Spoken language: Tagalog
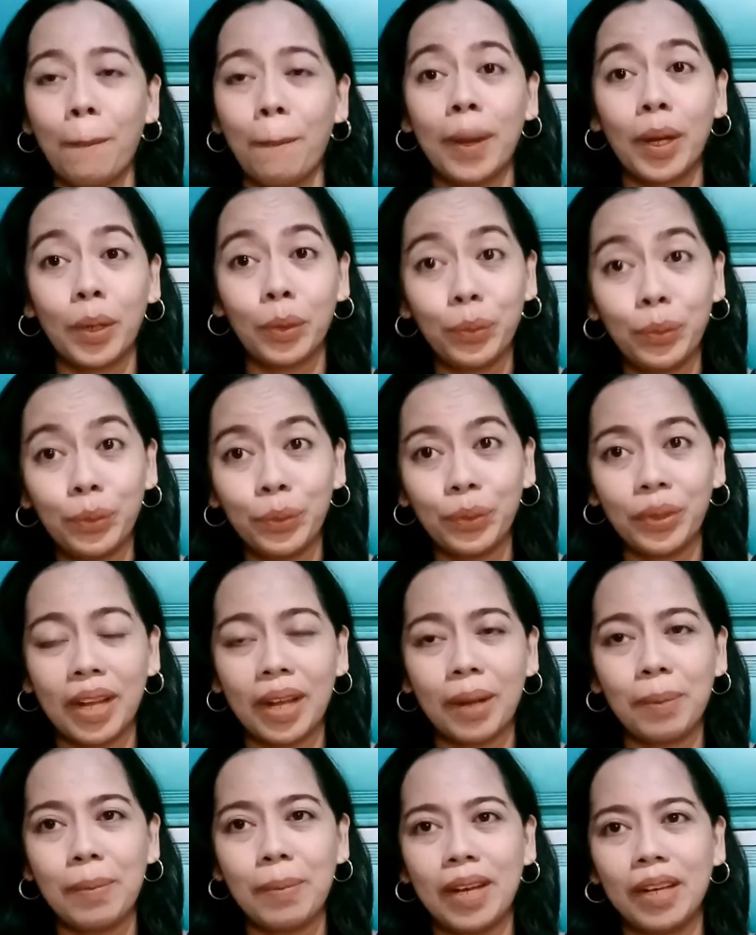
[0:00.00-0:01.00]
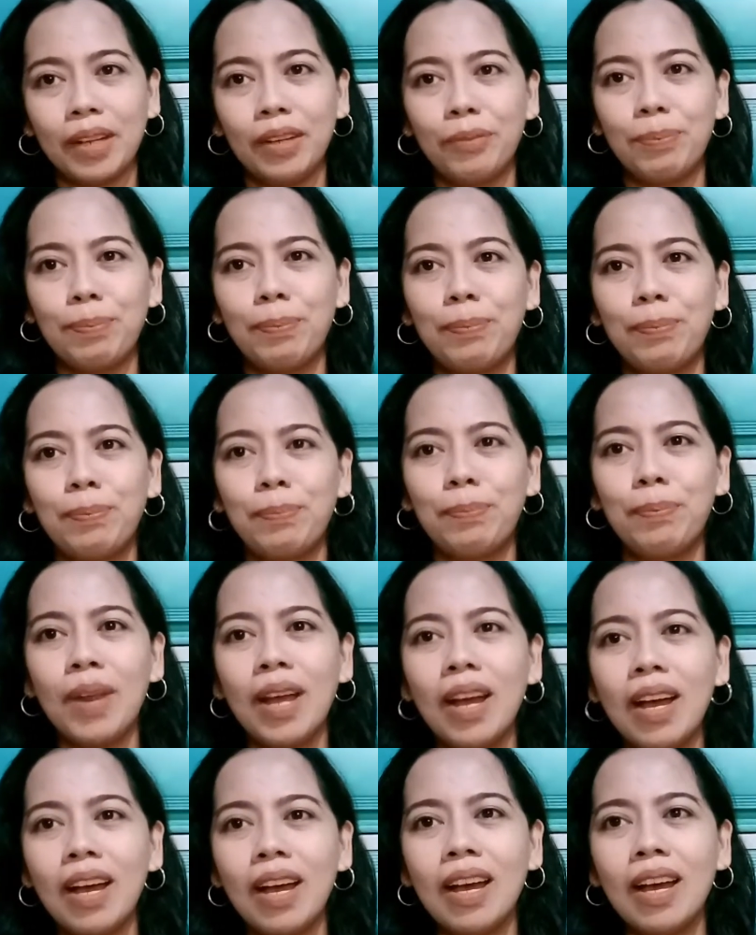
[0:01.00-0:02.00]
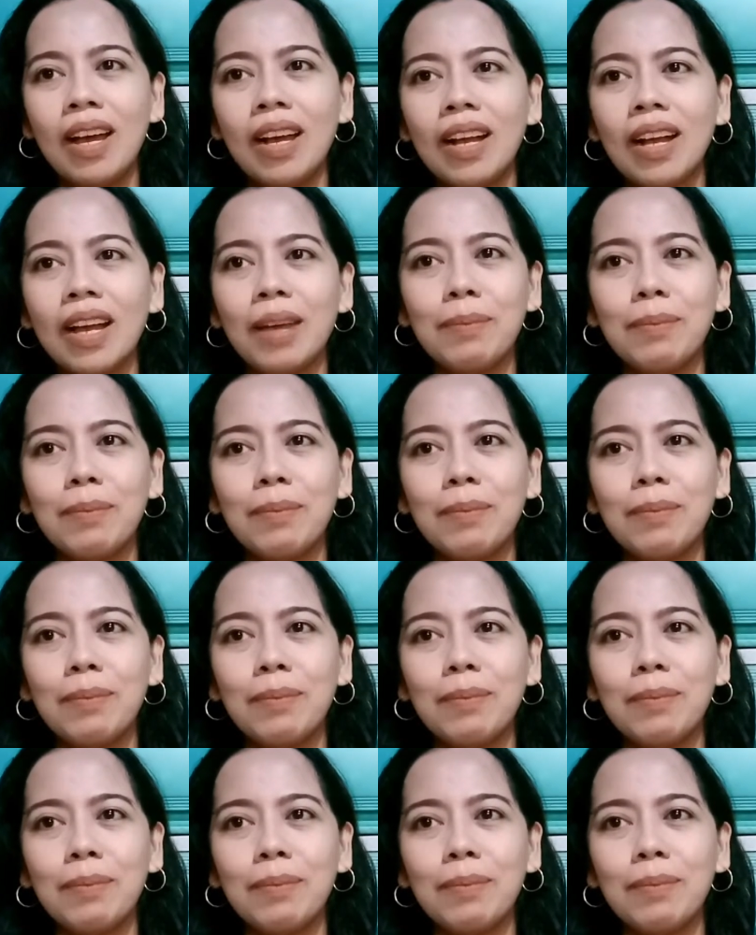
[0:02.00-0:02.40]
marunong nang mag-vlog,